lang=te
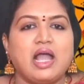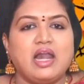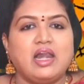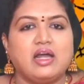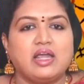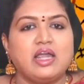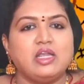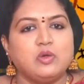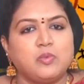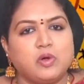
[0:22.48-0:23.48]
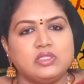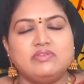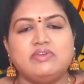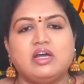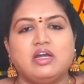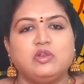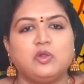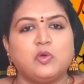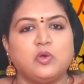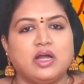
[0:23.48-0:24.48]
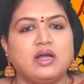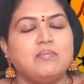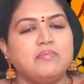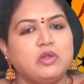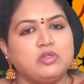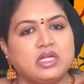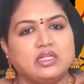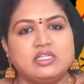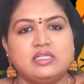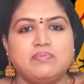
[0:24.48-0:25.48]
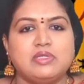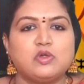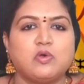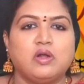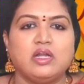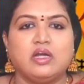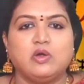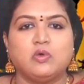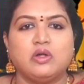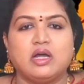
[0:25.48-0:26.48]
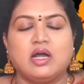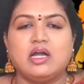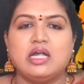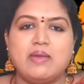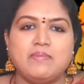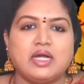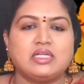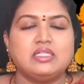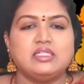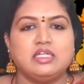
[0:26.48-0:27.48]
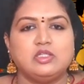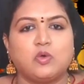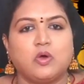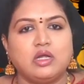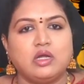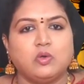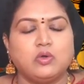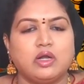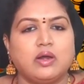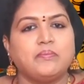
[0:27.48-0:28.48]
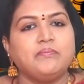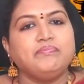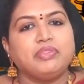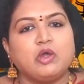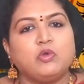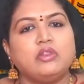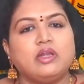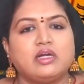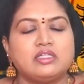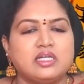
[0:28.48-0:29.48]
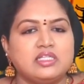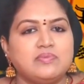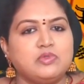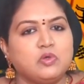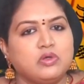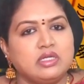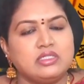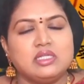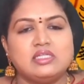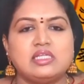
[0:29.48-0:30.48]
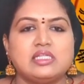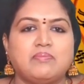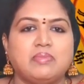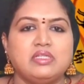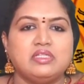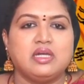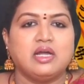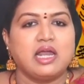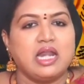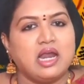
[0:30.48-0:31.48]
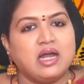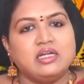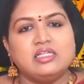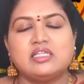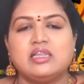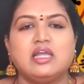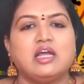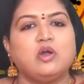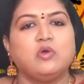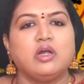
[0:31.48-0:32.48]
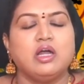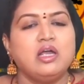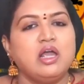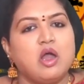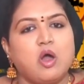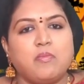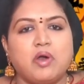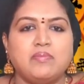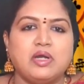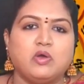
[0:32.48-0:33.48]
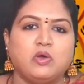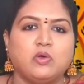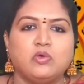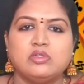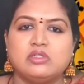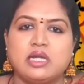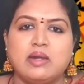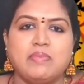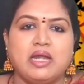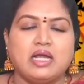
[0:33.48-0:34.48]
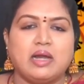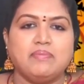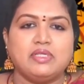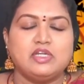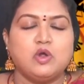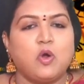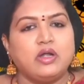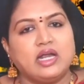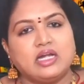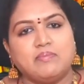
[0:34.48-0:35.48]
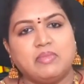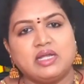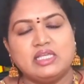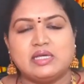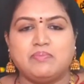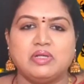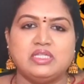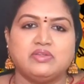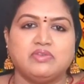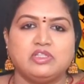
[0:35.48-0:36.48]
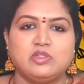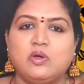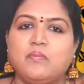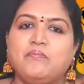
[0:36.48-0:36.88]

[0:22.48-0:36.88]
అలాగే న్యూమరాలజీ విధానంతో కూడా మీరు జాతకం చెప్పించుకోవాలి అనుకున్న నేమ్ కరెక్షన్ చేయించుకోవాలి అనుకున్న రుద్రాక్ష జెమ్స్టోన్ క్రిస్టల్స్కి సంబంధించిన ఎలాంటి సందేహాలున్నా అపాయింట్మెంట్ కొరకు స్క్రీన్ పైన కనిపించే కాంటాక్ట్ నెంబర్కి సంపించవచ్చు